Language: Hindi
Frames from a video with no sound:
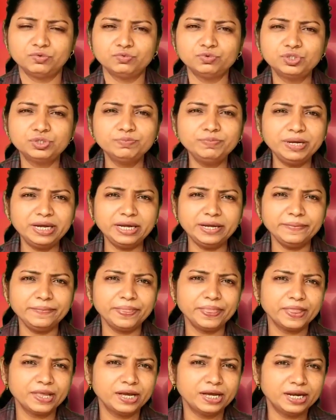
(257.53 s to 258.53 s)
उसमें
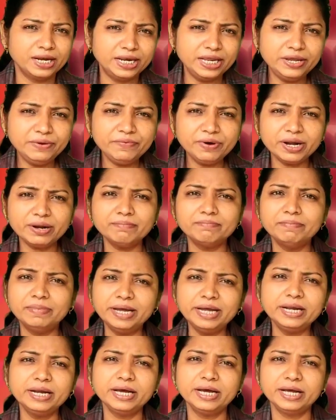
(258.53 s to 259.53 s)
लीवर
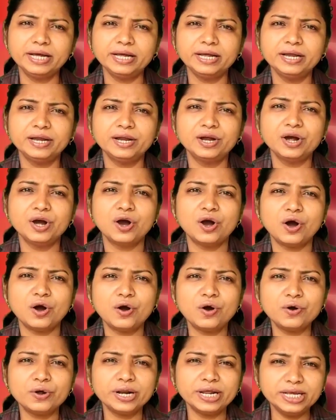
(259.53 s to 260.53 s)
मेन है
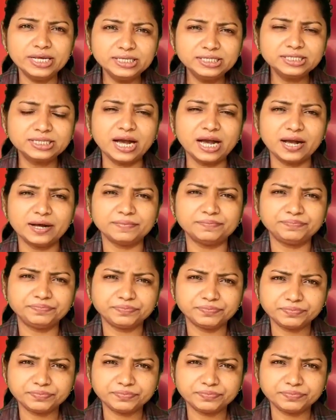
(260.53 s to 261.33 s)
और इसका